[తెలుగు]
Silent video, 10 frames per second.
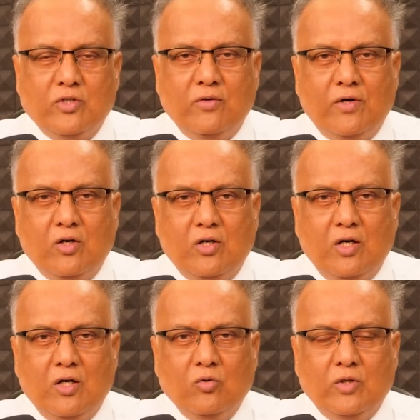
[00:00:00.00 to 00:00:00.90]
వచ్చేవారు
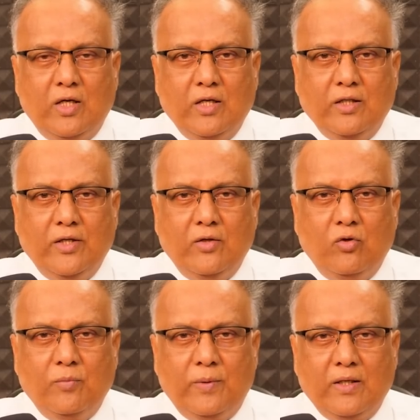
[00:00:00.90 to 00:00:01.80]
కారు కానీ
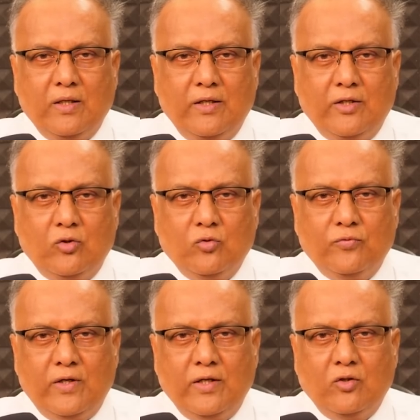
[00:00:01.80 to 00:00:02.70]
దేవుడు పట్టణానికి
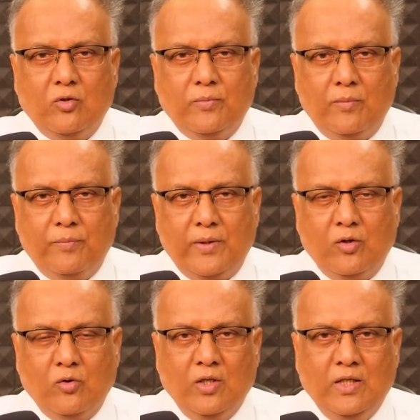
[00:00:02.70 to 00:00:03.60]
తుఫాన్ ఎందుకు పంపాడు